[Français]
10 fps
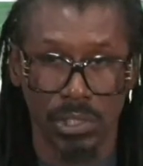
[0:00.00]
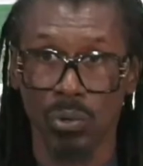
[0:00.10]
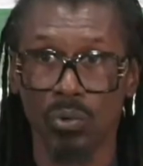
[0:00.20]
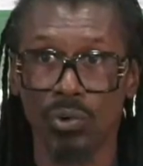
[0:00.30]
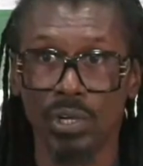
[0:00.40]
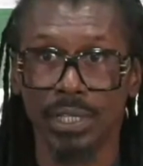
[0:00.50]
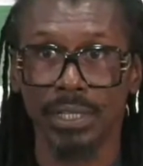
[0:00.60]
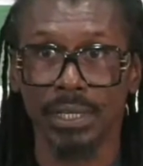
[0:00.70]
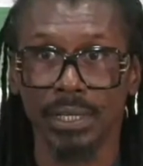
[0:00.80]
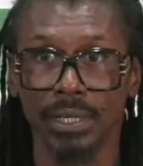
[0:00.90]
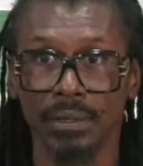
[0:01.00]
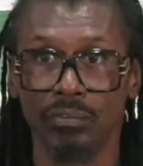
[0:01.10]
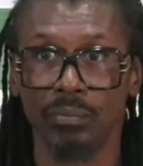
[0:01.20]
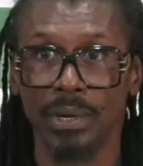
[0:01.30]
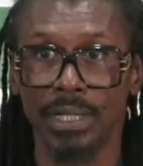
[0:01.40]
Cherukuyate,
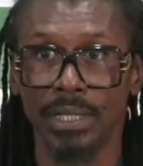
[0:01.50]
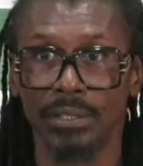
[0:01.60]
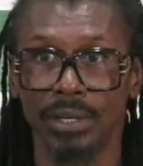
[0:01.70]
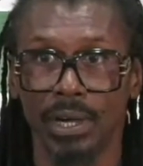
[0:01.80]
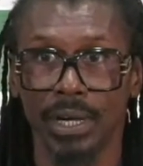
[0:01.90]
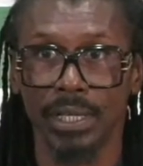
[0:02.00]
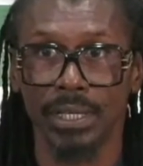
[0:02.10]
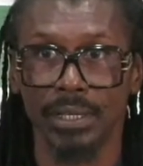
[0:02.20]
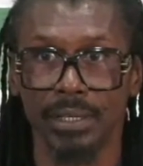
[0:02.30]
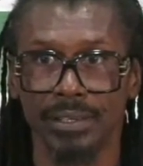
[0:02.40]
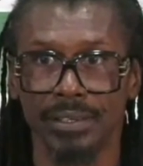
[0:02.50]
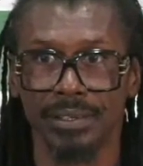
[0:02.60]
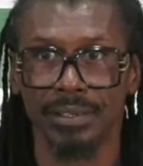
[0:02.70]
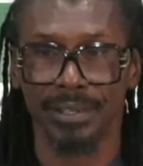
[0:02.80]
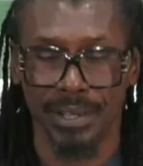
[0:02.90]
vous me parlez de Henri.
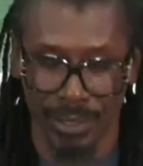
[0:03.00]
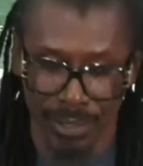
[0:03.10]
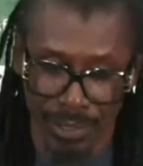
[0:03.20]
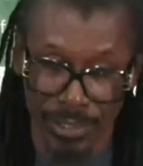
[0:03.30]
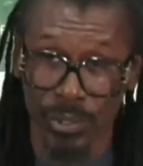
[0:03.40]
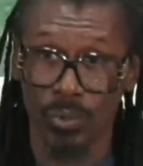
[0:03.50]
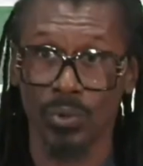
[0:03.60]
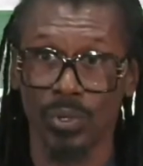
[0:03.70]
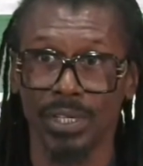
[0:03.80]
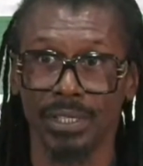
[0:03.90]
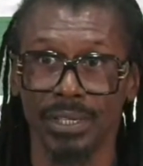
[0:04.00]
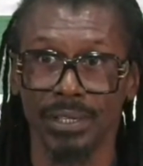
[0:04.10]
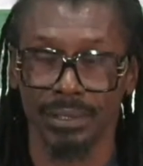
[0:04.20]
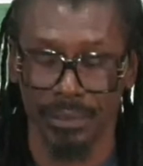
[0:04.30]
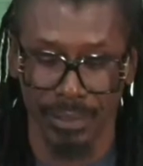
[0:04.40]
Cheikhou
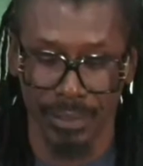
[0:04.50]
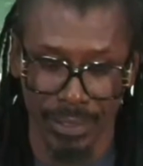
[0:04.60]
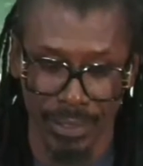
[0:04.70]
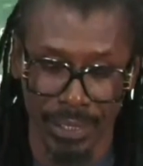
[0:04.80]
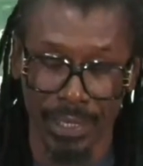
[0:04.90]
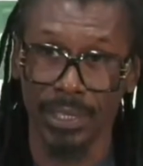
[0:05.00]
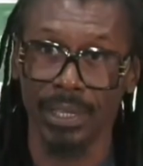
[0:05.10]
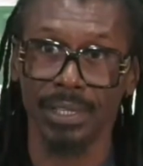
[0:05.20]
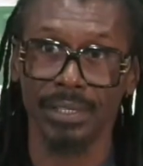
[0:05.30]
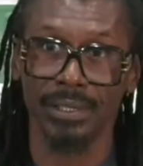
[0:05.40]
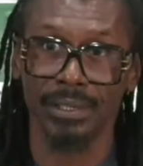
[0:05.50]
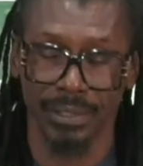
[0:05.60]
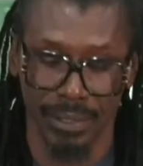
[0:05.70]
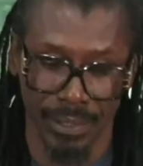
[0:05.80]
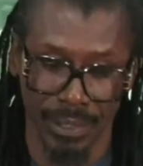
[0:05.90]
Kouyaté,
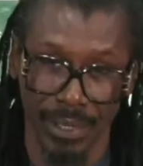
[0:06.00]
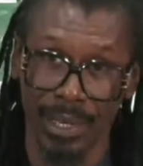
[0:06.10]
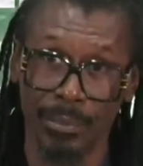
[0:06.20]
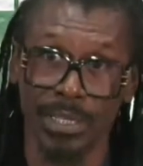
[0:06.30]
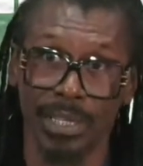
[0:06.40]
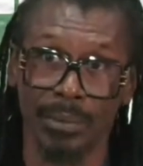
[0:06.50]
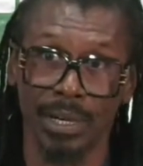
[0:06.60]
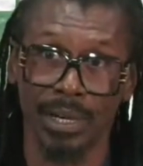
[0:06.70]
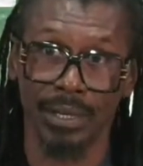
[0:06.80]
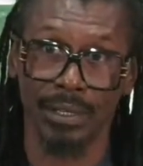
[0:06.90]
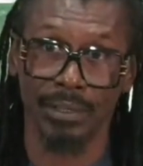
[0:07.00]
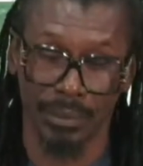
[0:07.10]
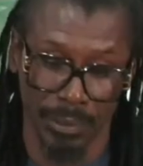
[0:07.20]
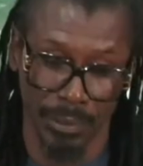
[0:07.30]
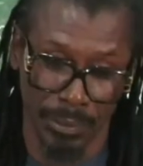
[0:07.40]
Lamine Kavara,
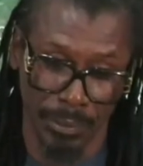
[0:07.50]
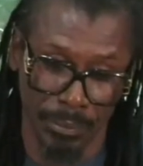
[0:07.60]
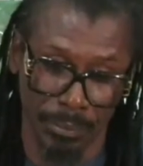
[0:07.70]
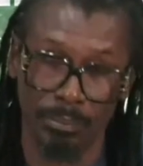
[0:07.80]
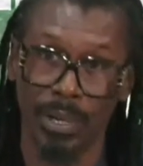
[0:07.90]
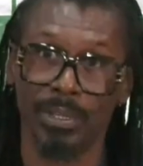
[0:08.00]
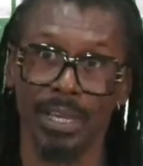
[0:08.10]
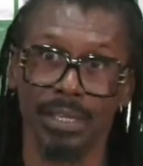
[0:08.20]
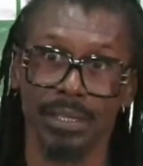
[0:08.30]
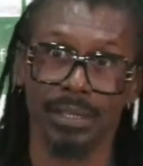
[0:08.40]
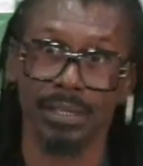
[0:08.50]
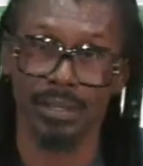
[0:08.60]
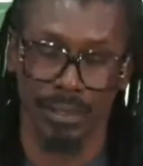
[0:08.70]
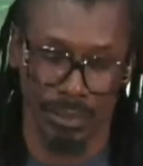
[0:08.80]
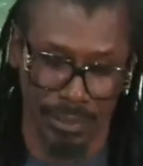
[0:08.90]
Pape Gay,
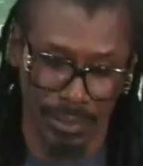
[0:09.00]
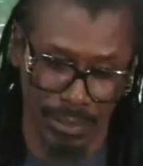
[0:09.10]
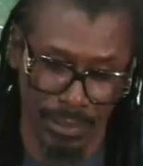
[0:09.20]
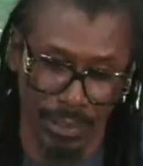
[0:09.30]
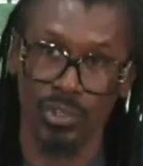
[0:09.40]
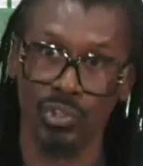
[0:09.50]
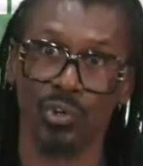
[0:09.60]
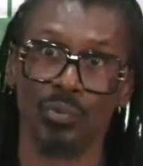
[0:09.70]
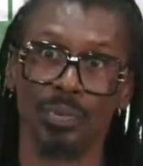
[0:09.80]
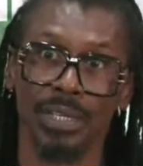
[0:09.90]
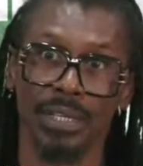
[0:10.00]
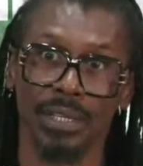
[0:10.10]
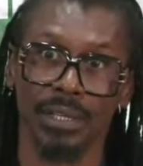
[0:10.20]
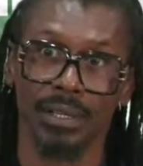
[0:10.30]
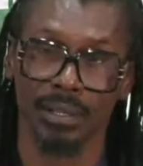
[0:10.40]
Jean Lopi,
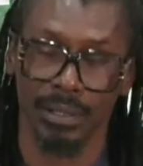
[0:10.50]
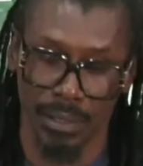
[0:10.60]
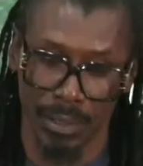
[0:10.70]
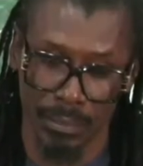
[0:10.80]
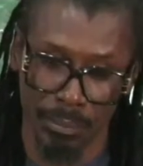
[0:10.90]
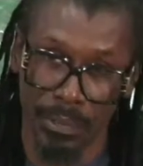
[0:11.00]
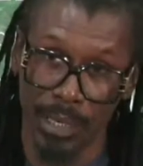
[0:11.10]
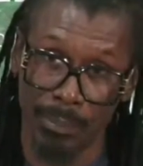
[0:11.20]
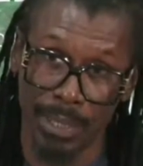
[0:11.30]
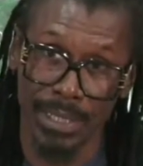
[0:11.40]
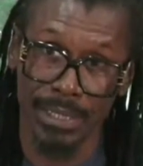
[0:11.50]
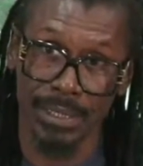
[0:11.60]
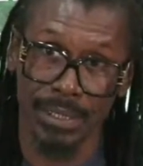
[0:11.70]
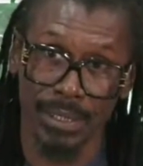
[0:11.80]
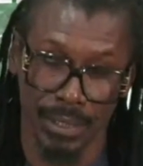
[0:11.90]

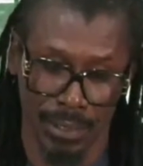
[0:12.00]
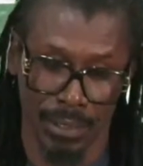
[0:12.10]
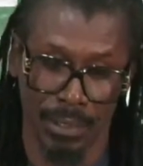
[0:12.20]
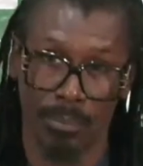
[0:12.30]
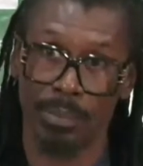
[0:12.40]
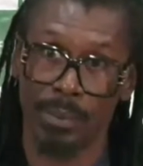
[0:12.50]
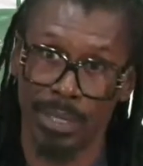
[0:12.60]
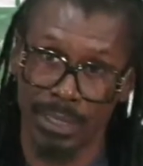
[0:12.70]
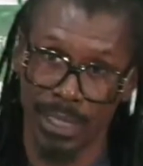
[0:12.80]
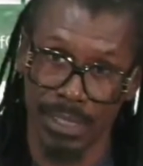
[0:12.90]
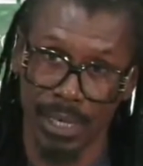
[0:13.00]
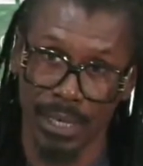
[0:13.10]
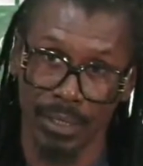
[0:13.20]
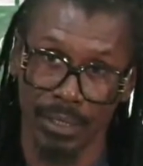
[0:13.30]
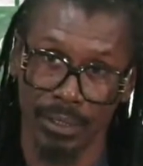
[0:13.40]
Nampalis, Papa
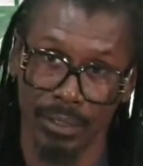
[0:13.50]
Tarsar,